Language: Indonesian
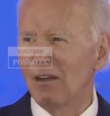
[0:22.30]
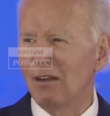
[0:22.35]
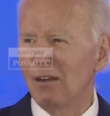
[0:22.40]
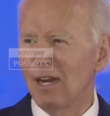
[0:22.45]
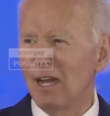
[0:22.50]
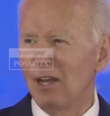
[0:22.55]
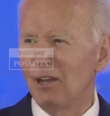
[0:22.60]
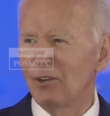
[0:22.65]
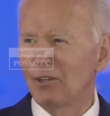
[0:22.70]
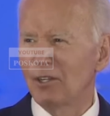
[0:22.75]

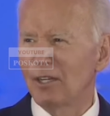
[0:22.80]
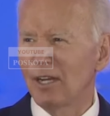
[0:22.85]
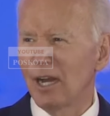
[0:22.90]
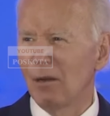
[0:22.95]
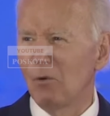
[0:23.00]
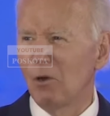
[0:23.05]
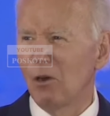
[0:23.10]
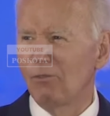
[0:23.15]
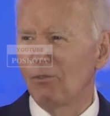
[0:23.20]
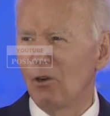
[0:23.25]
sandera ke
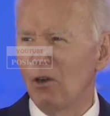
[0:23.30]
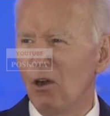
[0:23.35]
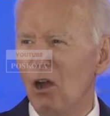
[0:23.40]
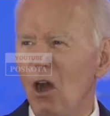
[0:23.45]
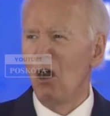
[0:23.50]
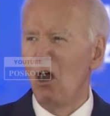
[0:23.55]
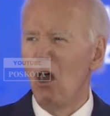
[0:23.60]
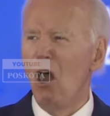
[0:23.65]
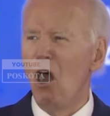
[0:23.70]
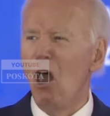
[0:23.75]
keluarga
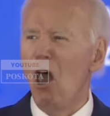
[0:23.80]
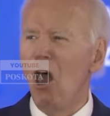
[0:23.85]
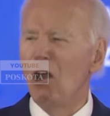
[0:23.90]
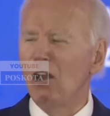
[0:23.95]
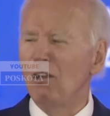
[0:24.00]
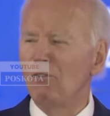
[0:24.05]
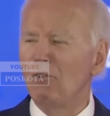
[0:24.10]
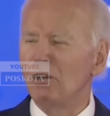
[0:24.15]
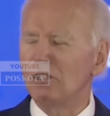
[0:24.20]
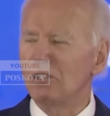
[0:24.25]
mereka,
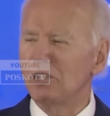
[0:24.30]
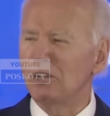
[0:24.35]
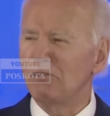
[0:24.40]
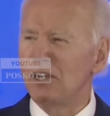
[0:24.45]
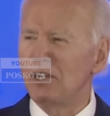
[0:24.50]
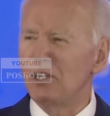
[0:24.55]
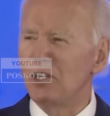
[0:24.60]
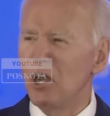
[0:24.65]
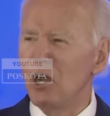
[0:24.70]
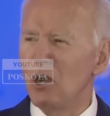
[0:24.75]
dan untuk
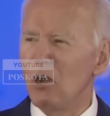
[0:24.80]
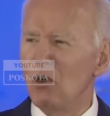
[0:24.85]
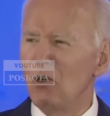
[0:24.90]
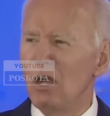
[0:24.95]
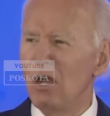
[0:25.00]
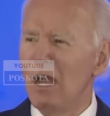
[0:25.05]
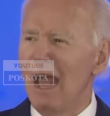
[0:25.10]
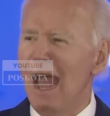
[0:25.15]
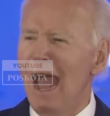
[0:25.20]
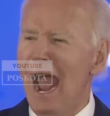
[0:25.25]
mengakhiri perang ini
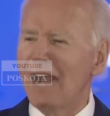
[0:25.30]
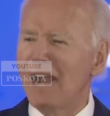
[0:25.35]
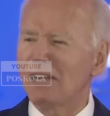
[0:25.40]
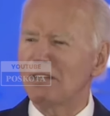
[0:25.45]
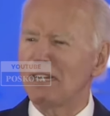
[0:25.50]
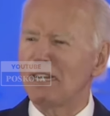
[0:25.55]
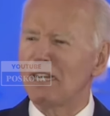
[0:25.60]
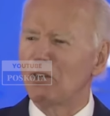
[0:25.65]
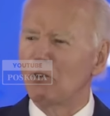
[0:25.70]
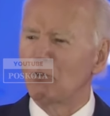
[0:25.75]
untuk
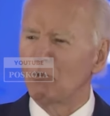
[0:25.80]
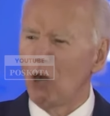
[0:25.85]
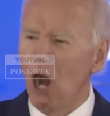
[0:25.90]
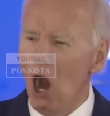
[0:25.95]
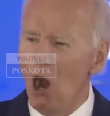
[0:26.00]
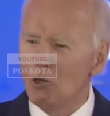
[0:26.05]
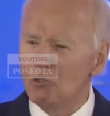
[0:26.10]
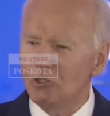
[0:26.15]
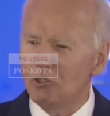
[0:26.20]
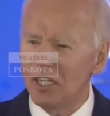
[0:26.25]
selamanya,
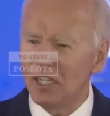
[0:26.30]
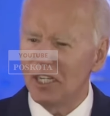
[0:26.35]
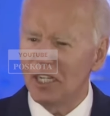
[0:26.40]
yang telah